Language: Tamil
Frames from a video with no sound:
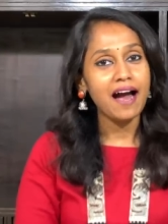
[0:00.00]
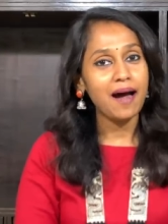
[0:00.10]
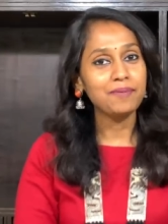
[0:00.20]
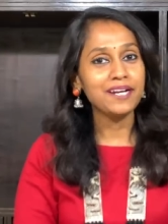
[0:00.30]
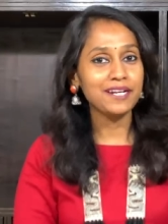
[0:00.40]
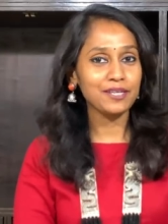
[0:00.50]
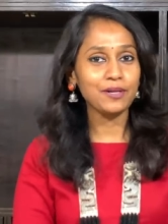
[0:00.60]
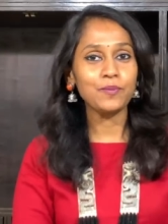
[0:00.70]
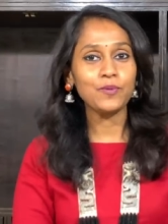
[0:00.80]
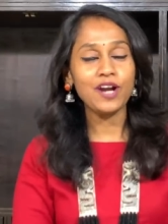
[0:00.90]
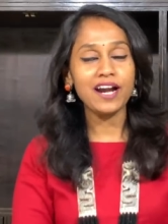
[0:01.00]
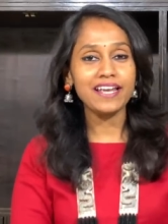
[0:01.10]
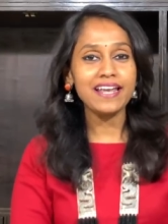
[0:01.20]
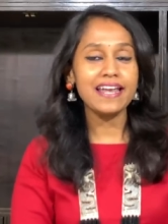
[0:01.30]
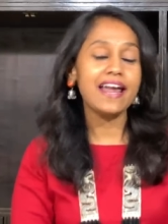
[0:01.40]
அப்படின்றதுக்கு முன்னாடி
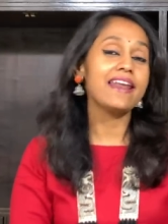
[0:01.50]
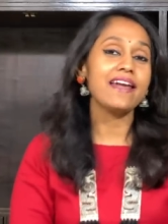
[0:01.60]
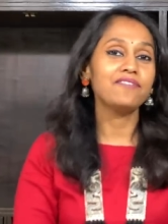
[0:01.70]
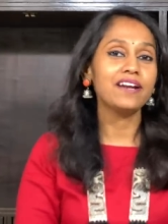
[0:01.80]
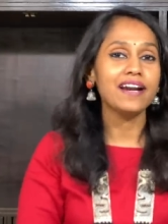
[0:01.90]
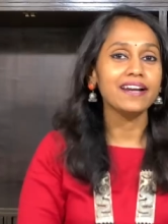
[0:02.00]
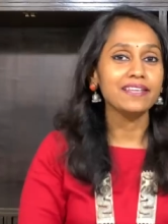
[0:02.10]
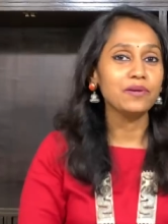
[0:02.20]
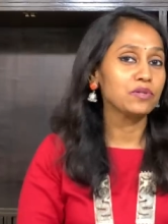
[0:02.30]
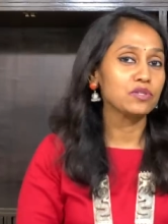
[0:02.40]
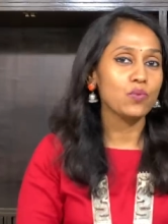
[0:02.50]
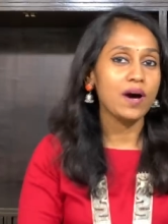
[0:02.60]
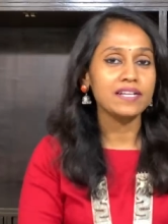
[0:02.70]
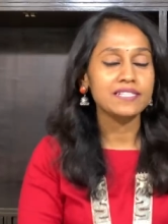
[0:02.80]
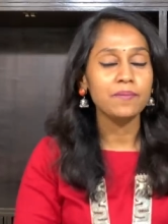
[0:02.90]
என் லைஃப்ல நடந்த ஒரு
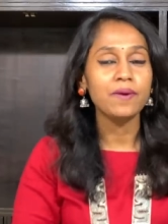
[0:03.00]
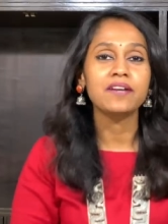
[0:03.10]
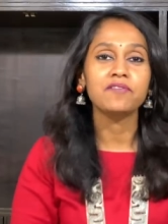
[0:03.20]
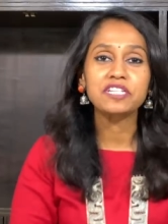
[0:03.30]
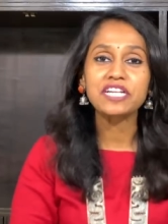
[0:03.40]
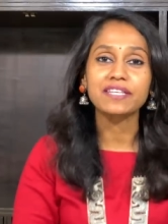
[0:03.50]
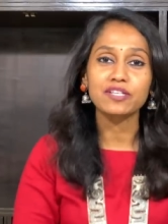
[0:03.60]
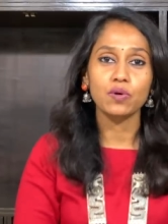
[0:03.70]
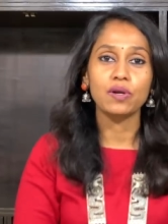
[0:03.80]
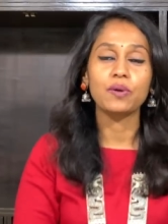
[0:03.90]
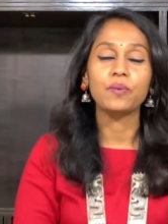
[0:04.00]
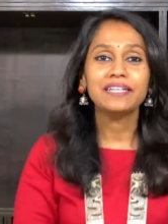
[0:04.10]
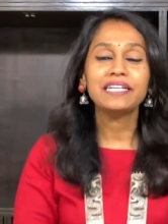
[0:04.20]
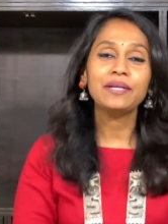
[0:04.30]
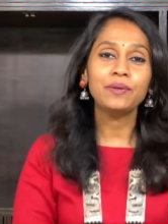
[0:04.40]
சுவாரஸ்யமான விஷயத்த சொல்லணும்
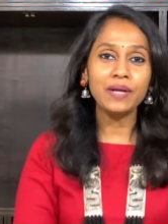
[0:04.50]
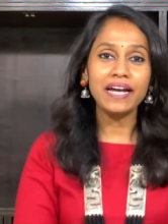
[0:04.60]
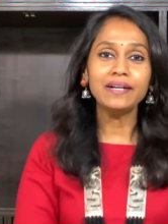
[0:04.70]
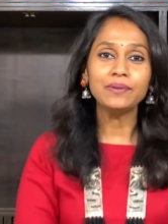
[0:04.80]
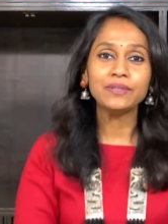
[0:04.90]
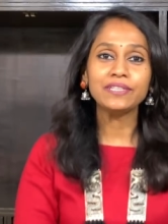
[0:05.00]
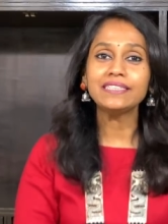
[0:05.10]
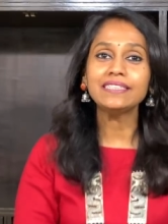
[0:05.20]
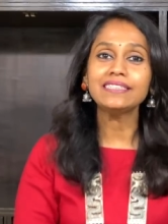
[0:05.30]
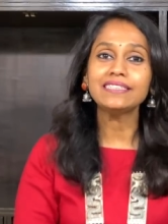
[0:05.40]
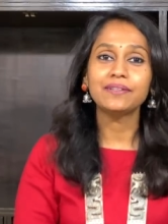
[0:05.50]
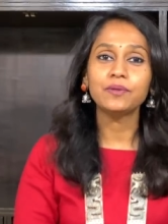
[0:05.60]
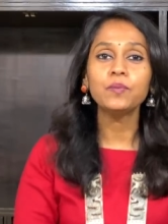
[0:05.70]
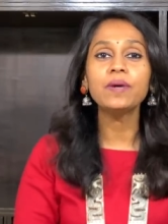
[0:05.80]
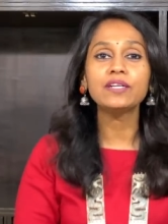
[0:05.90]
என்னோட ஒரு
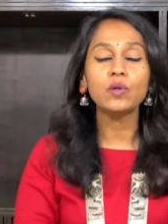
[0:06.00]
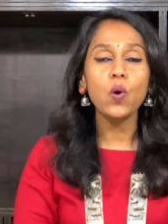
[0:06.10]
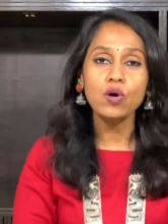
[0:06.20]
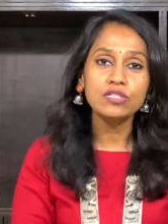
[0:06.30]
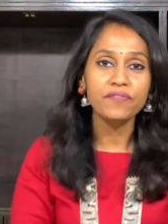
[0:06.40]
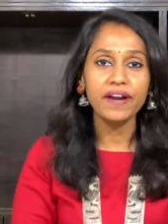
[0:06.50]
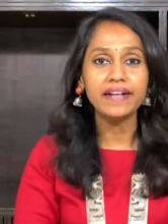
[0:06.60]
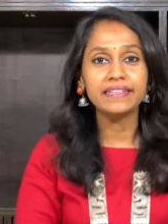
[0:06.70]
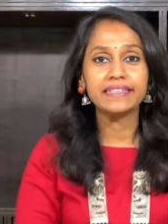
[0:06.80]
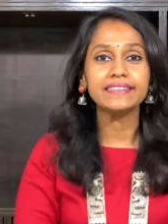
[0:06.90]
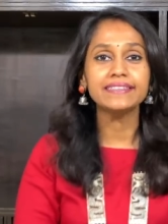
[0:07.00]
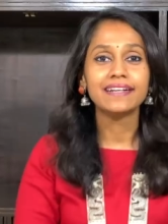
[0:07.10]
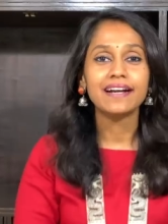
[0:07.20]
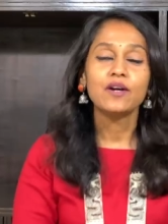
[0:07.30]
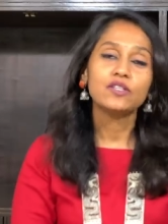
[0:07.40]
ரொம்ப க்ளோஸ் ஃப்ரெண்டு
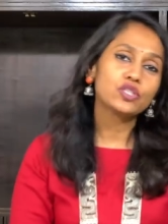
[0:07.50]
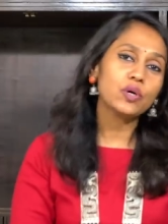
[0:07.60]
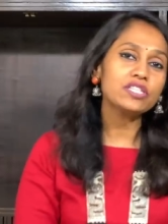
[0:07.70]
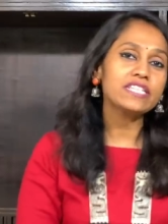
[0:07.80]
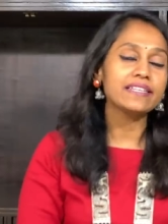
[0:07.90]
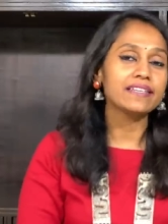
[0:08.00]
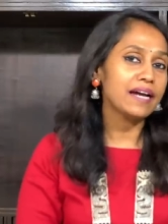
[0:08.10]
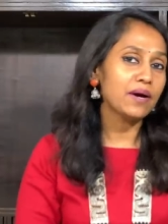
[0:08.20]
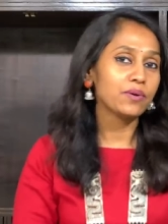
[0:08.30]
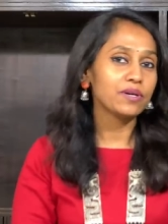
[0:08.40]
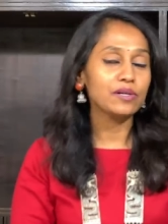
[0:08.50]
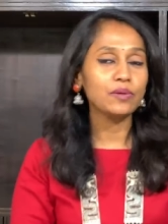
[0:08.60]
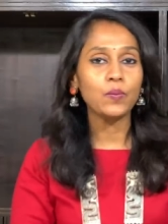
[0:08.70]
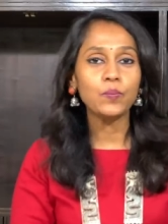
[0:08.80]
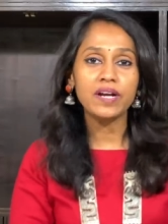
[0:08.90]
ஜோசியத்துல அவங்களுக்கு
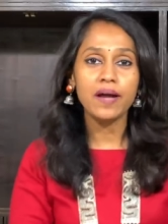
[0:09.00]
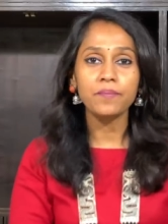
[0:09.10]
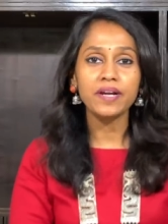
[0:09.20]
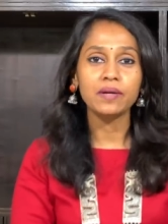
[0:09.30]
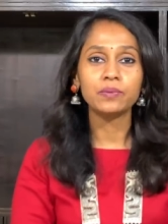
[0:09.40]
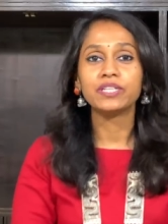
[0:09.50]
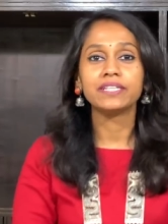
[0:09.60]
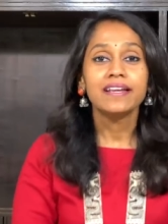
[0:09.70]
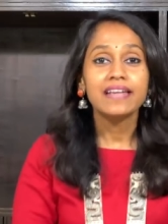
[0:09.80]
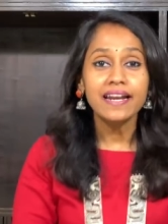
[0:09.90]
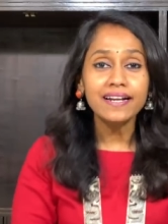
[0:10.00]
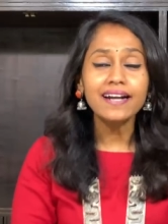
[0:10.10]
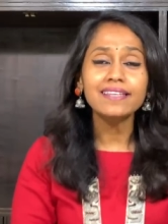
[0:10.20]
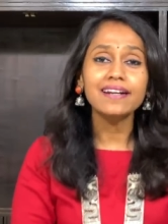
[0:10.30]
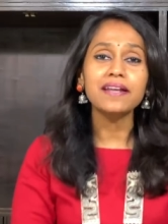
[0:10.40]
ரொம்ப நம்பிக்கை உண்டு எனக்கு
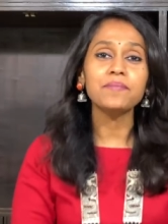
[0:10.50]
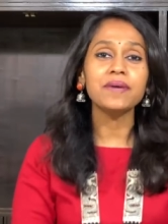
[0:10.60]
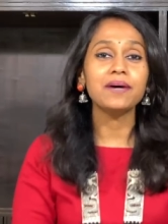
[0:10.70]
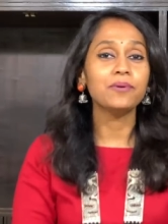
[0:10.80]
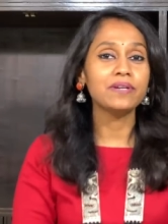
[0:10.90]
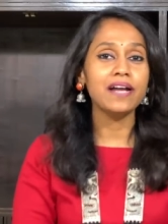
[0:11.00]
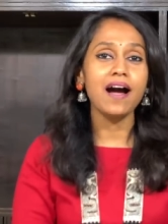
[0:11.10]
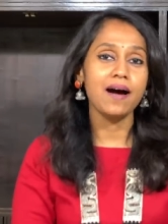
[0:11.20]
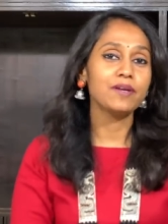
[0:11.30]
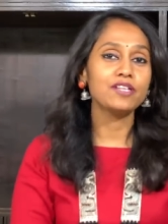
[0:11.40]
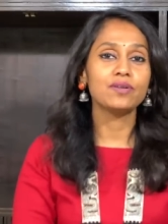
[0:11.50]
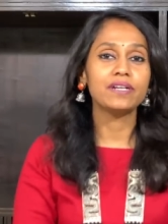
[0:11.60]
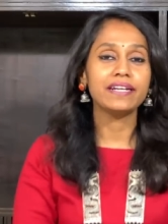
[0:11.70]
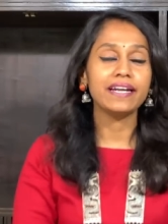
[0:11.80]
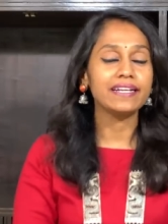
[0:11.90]
அதுல நம்பிக்கை உண்டா அப்படின்னு
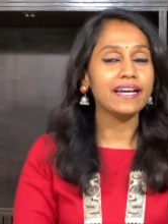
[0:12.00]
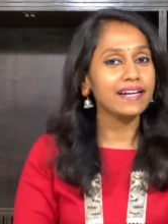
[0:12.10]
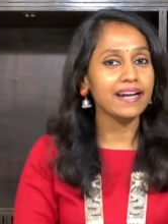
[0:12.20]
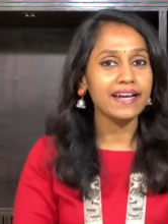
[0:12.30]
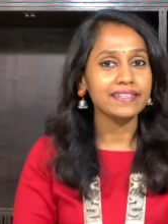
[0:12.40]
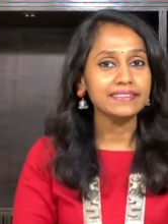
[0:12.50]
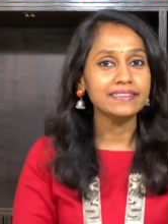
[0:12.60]
சொல்லிட்டு கேட்டா கிடையாது